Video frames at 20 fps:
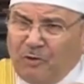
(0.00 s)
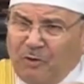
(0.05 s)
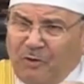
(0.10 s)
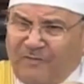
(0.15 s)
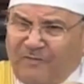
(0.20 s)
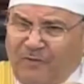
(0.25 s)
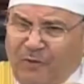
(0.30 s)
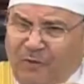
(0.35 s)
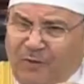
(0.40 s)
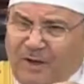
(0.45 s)

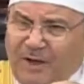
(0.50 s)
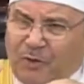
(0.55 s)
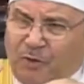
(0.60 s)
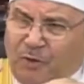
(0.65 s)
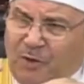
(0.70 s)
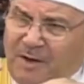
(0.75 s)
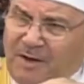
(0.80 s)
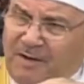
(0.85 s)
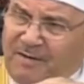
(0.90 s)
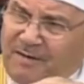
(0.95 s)
وفوق
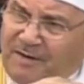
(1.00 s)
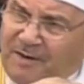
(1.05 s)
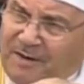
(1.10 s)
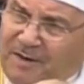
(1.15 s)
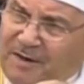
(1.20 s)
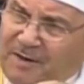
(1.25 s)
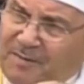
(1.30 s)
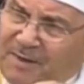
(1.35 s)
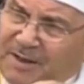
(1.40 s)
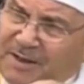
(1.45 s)
كل ذي
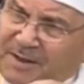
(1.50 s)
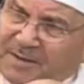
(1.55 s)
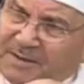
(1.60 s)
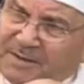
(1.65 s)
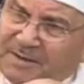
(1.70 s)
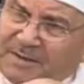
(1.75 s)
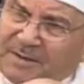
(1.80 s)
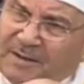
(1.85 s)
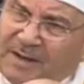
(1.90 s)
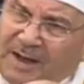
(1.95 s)

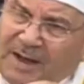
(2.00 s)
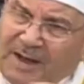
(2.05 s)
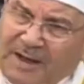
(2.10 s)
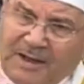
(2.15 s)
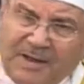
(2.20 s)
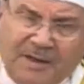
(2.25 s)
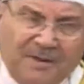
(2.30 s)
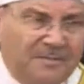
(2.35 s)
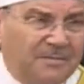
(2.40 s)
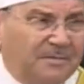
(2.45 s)
علم
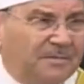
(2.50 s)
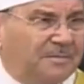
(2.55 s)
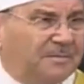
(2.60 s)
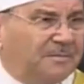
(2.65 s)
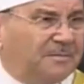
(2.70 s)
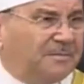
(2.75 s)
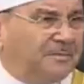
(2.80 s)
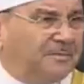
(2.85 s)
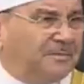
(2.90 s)
عليم